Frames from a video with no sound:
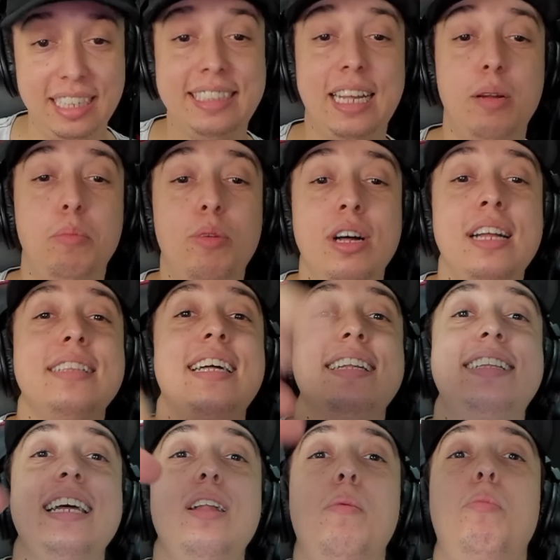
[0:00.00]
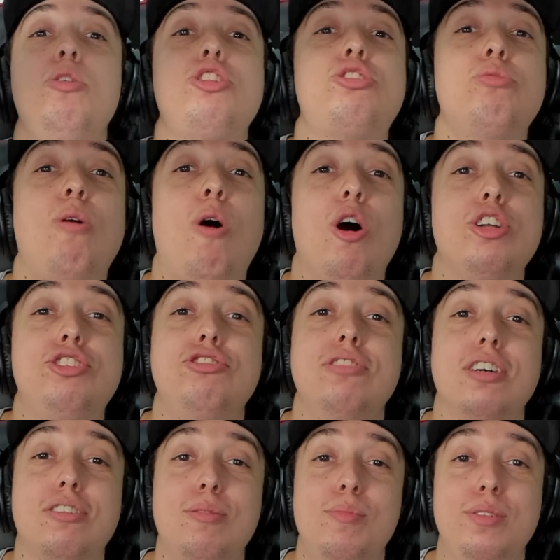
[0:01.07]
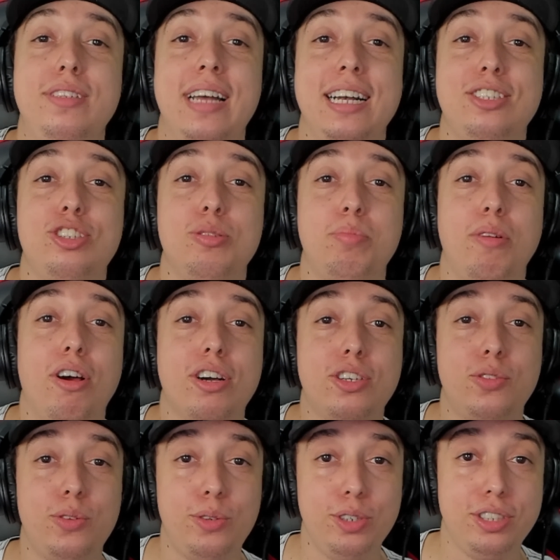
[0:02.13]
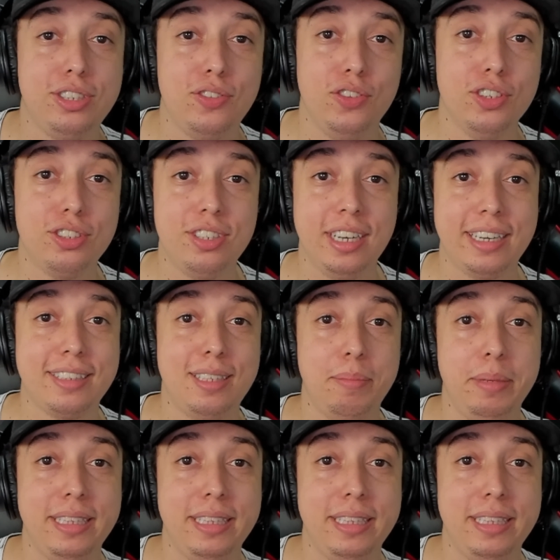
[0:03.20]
tendo, tá tendo muito ódio na comunidade do Blox Fruits, viu? Se é que você me